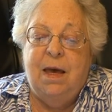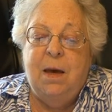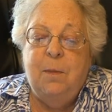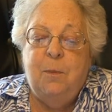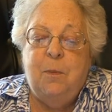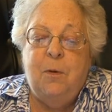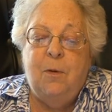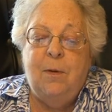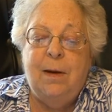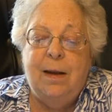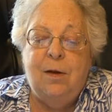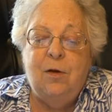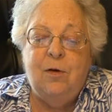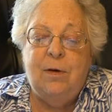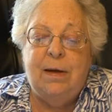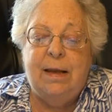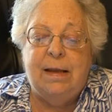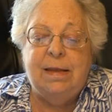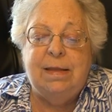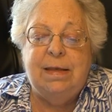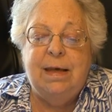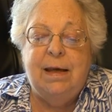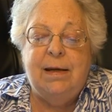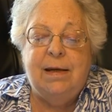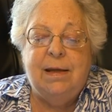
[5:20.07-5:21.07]
He poblado
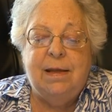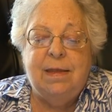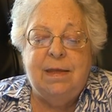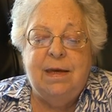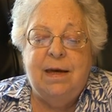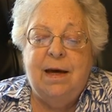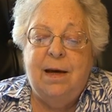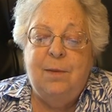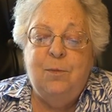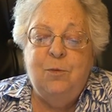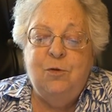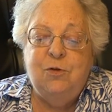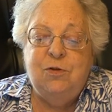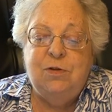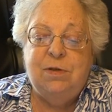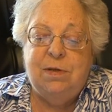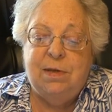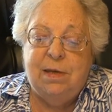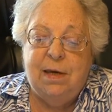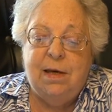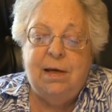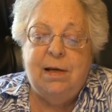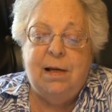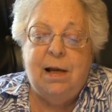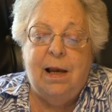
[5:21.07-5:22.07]
la tierra de amos y
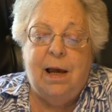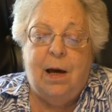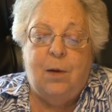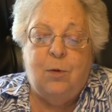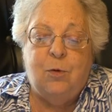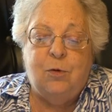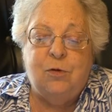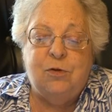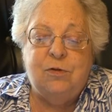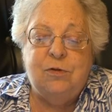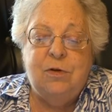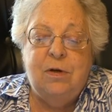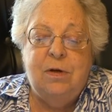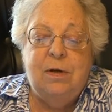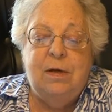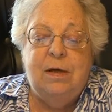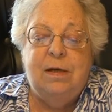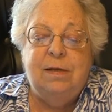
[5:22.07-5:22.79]
de esclavos,